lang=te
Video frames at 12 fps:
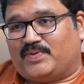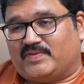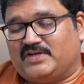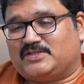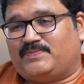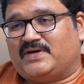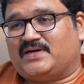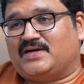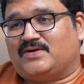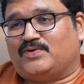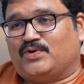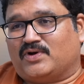
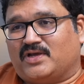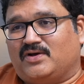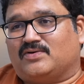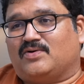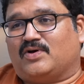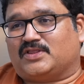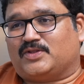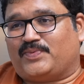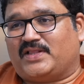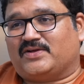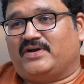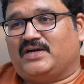ప్రవేశపెట్టినటువంటి ఒకే ఒక్క కొత్త
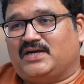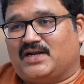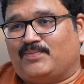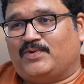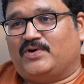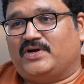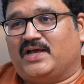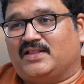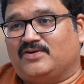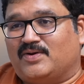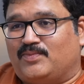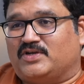పథకం ఏంటంటే అమ్మఒడి అది
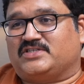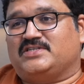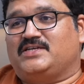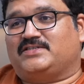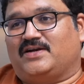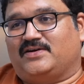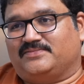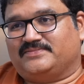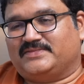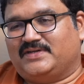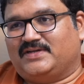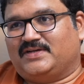కూడా మోసం చేశాడు
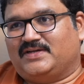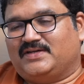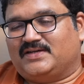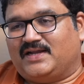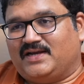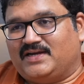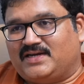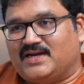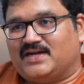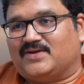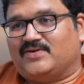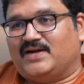
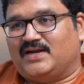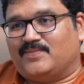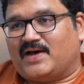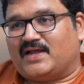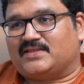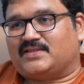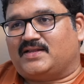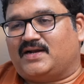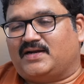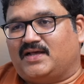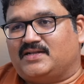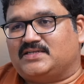ఇంటింటికి వెళ్ళి
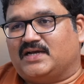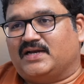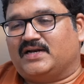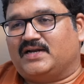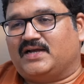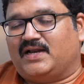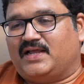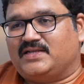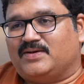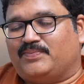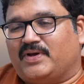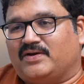రెడ్డి గారు జగన్ రెడ్డి గారు ఏం
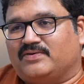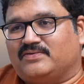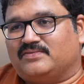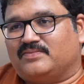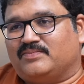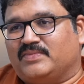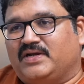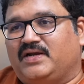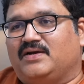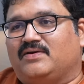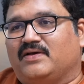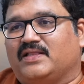చెప్పారు మీ
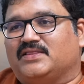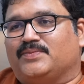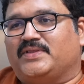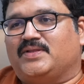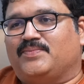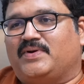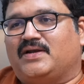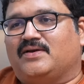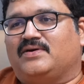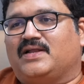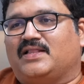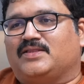ఇంట్లో ఎంతమంది బిడ్డలు
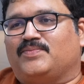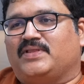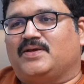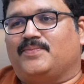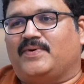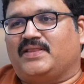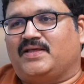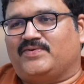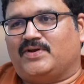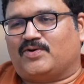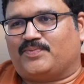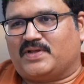ఉంటే అంతమందికి పదిహేను
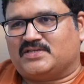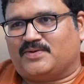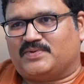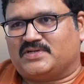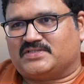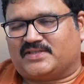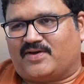వేల రూపాయలు చప్పునిస్తా